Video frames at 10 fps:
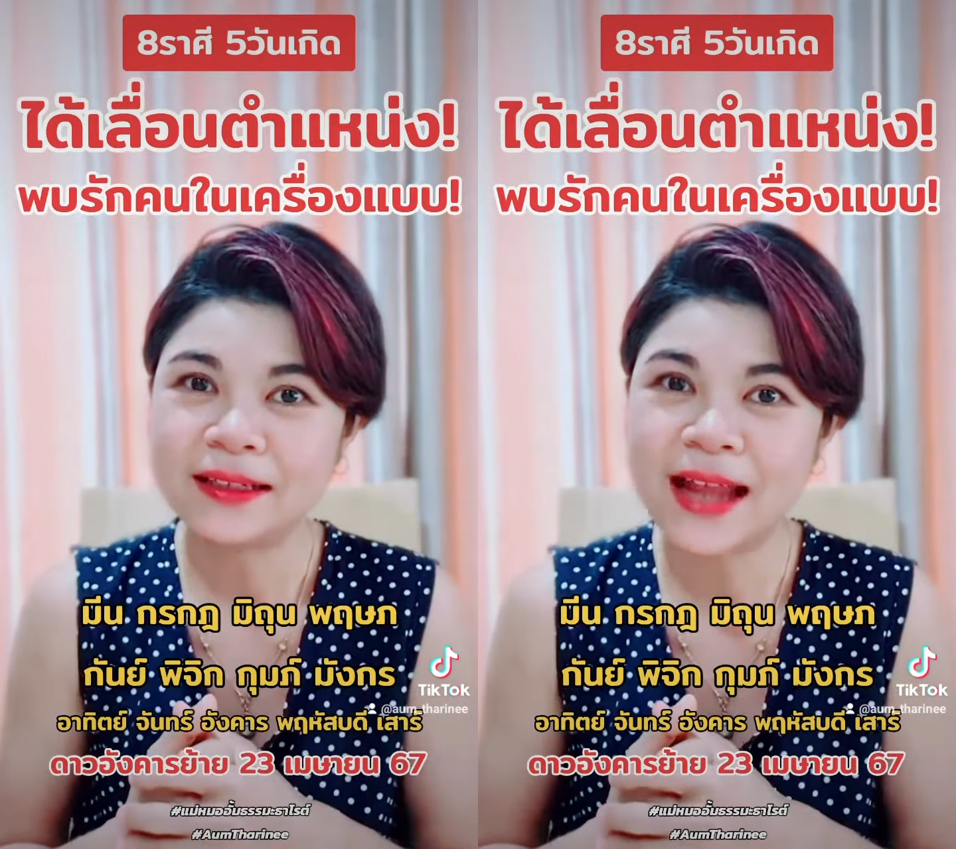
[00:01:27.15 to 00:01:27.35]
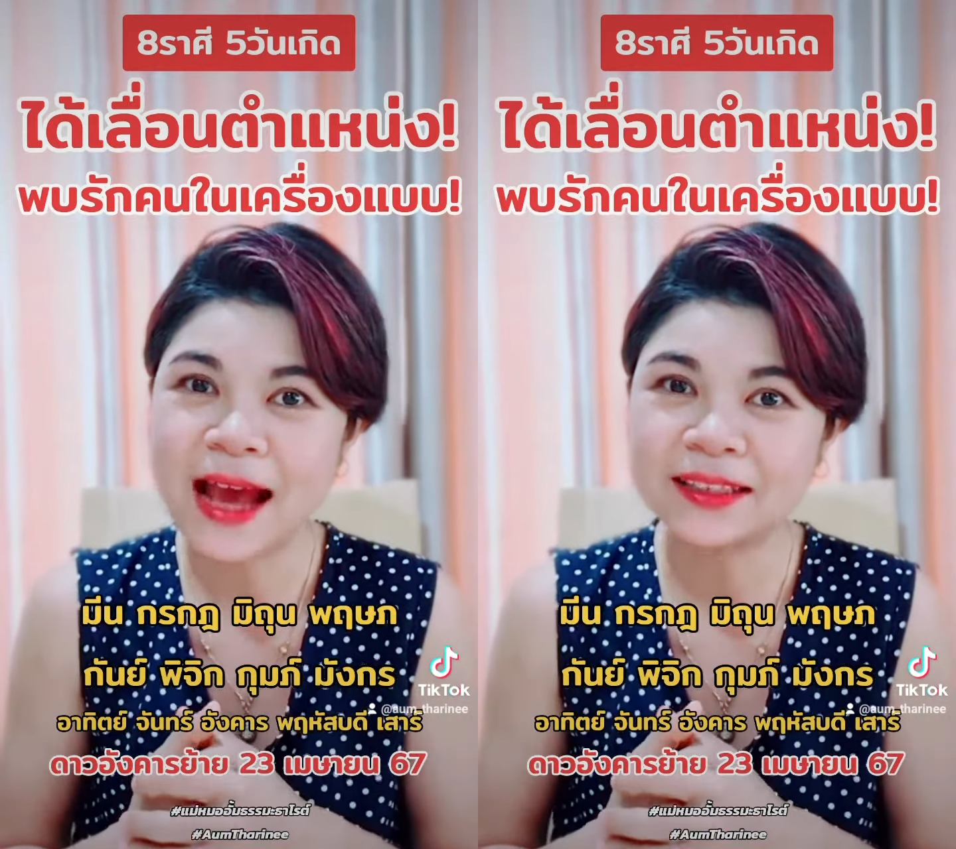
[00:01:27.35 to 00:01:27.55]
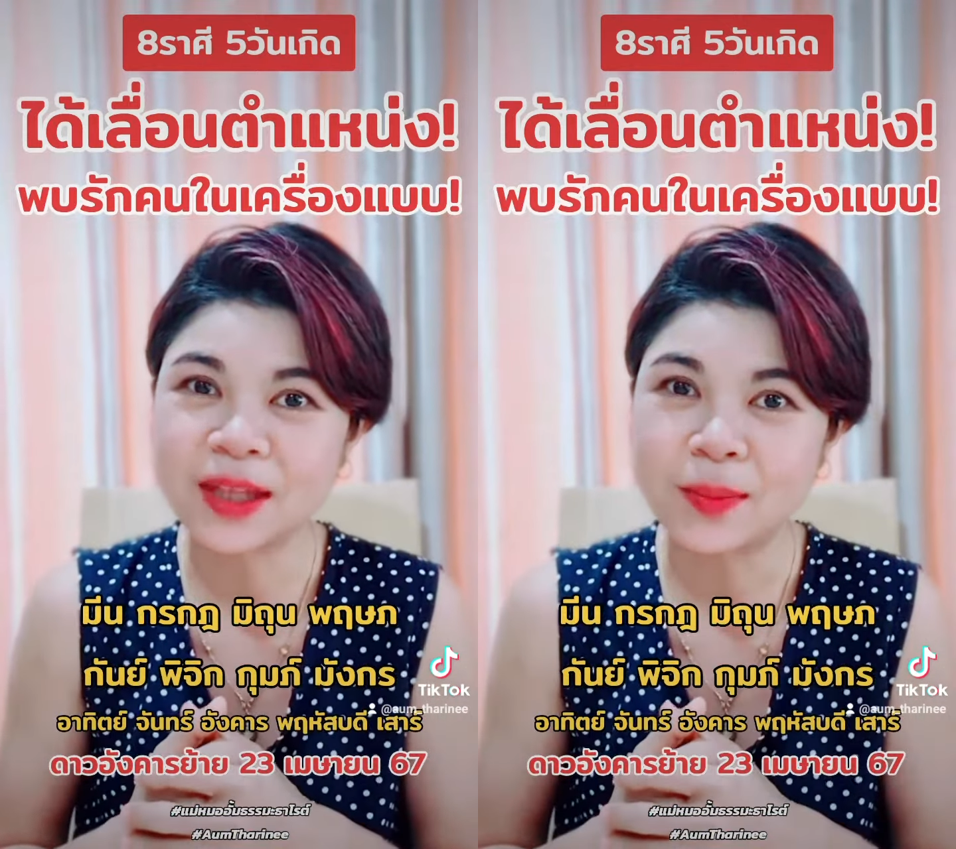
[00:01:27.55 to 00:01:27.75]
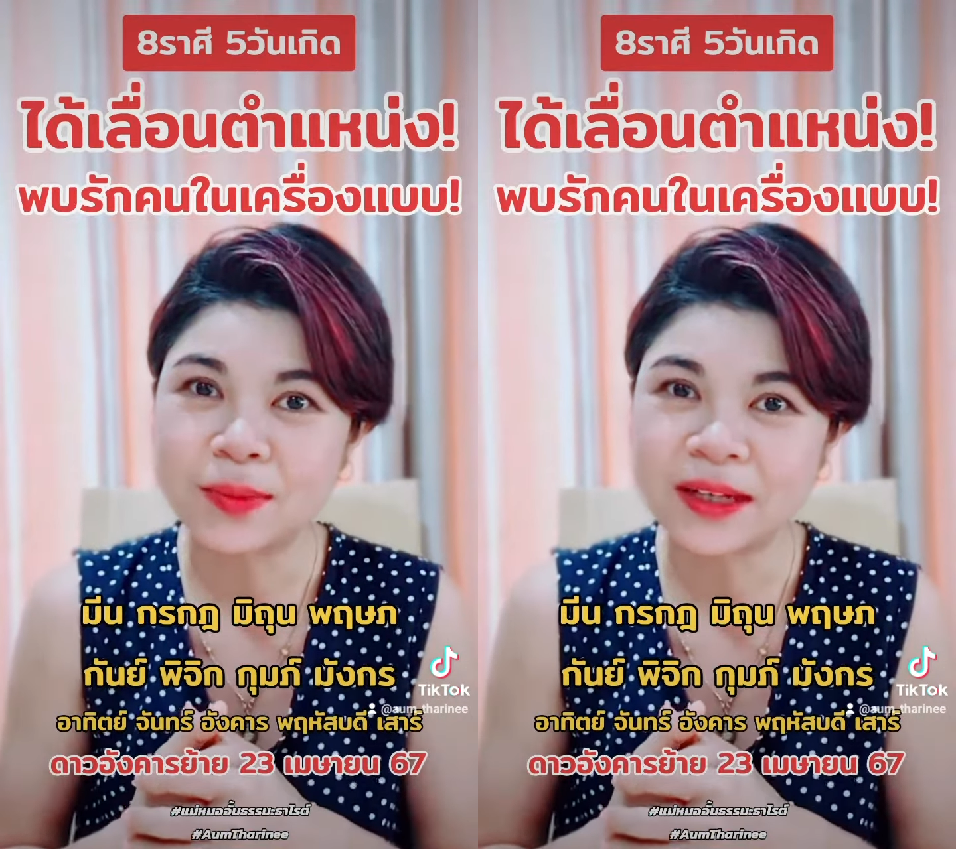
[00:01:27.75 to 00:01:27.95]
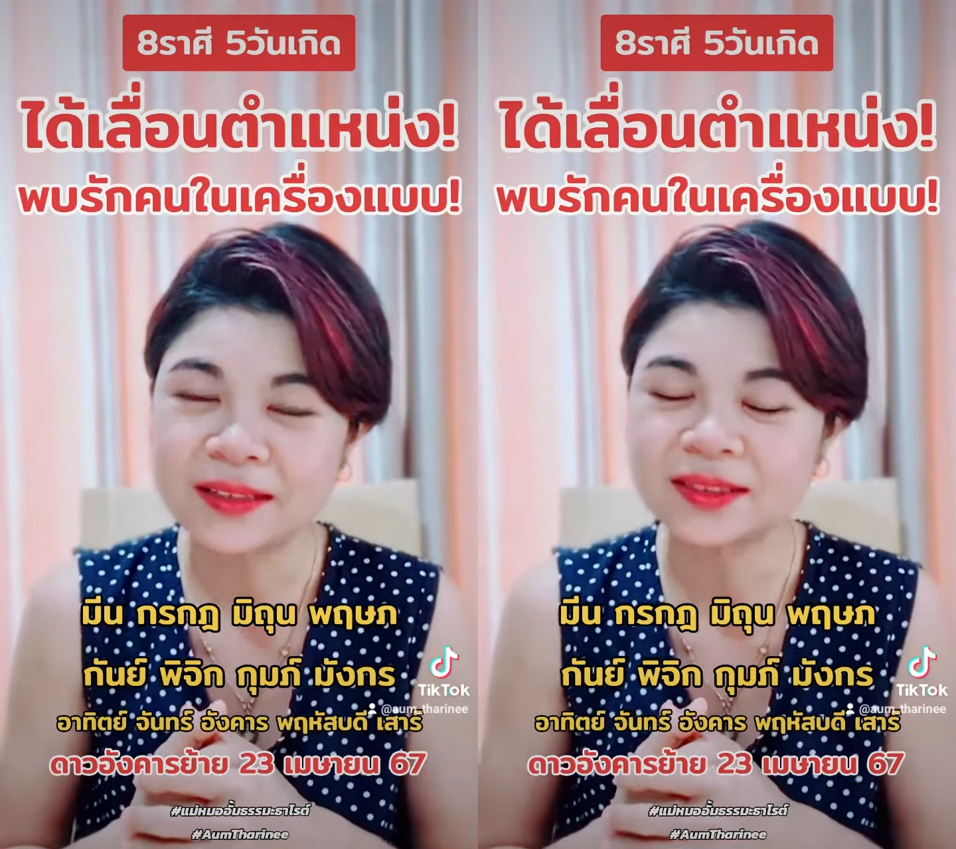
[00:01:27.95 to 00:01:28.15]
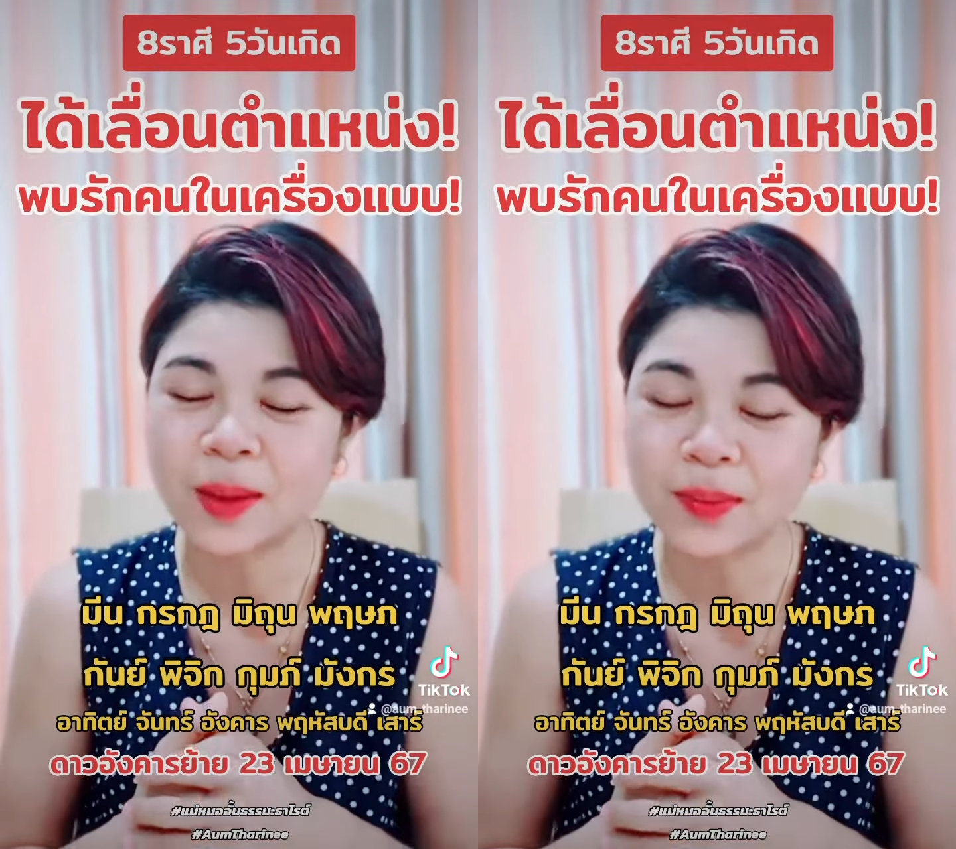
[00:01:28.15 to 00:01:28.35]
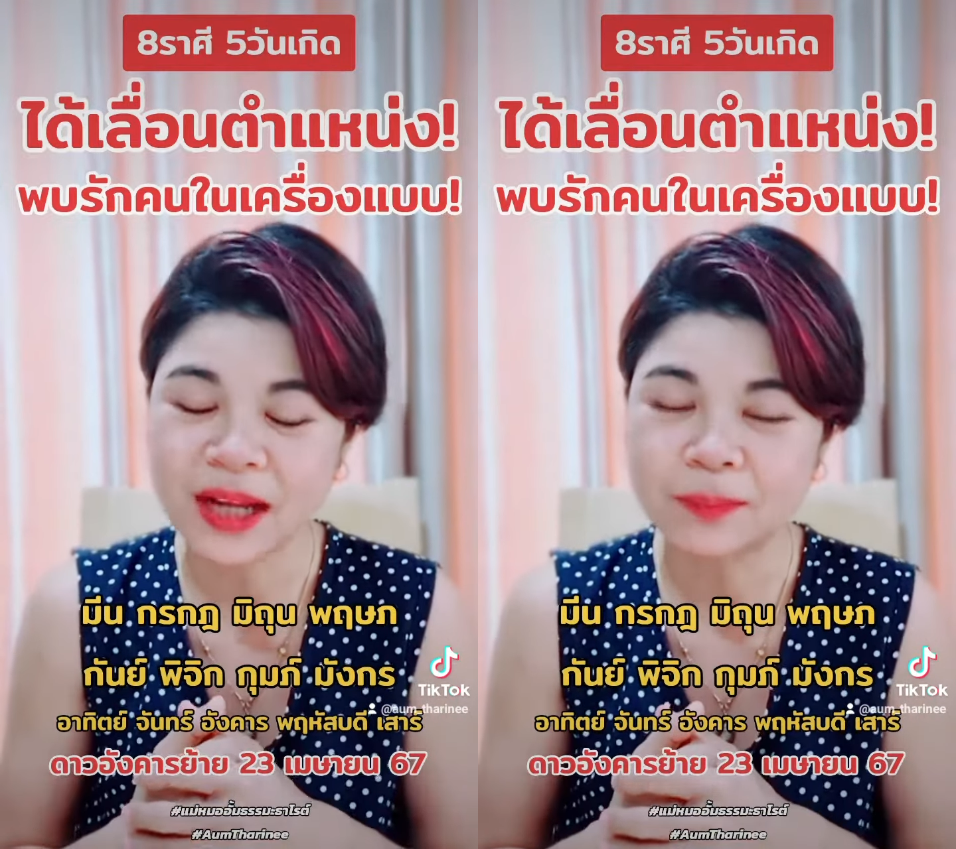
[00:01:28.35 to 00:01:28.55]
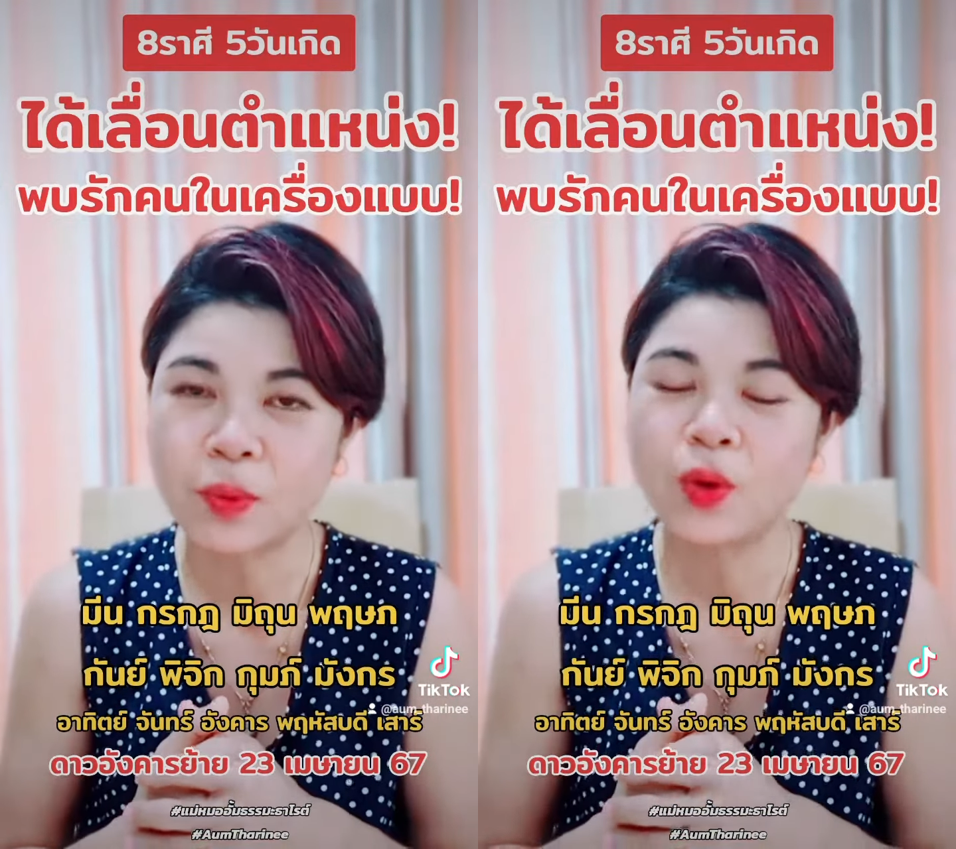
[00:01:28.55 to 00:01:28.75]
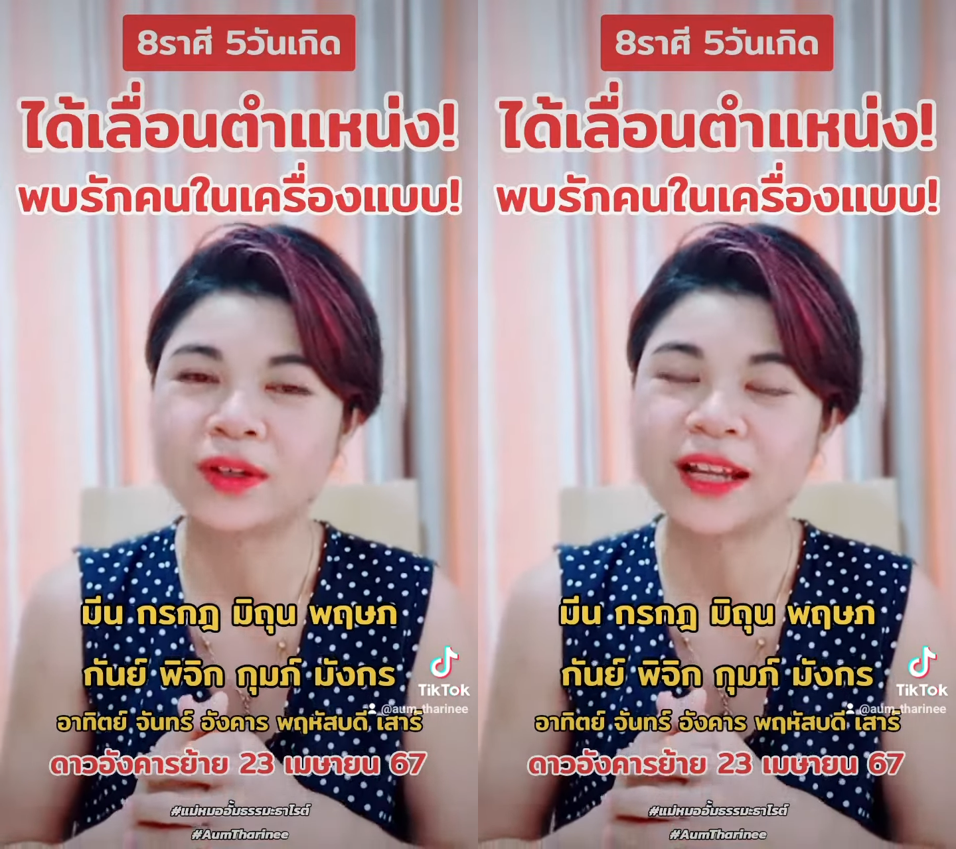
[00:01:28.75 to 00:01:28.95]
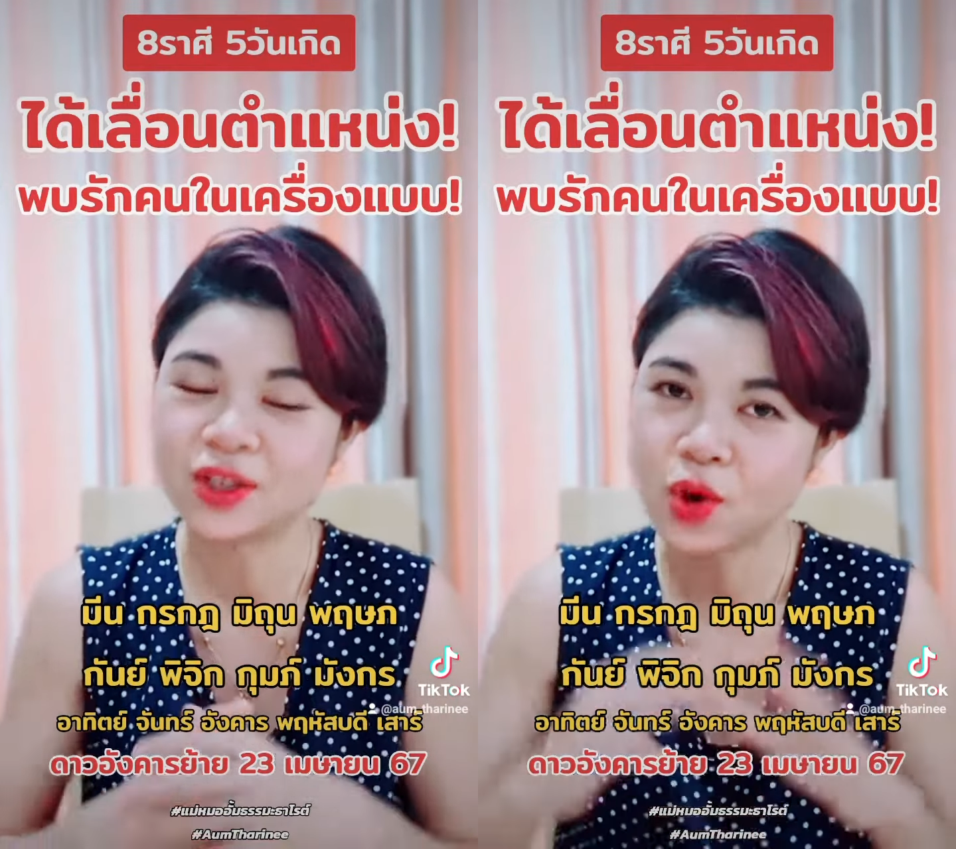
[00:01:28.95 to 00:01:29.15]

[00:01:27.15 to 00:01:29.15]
ได้สำเร็จสำเร็จผลใน